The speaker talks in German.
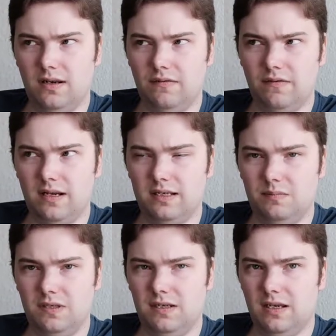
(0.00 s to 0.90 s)
Da frage ich
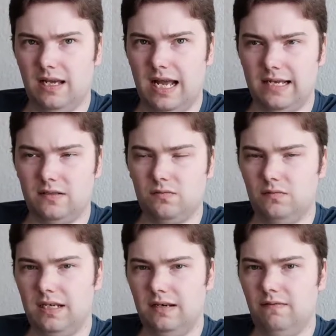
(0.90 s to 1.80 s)
mich, hast du
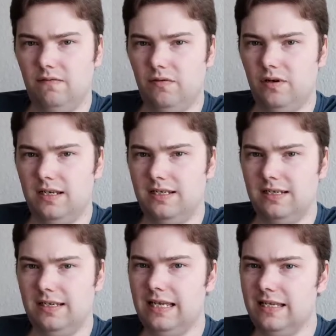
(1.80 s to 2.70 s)
denn vorher nicht
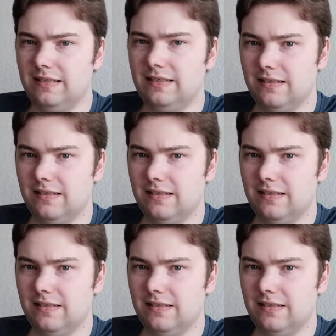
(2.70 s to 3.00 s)
gelesen,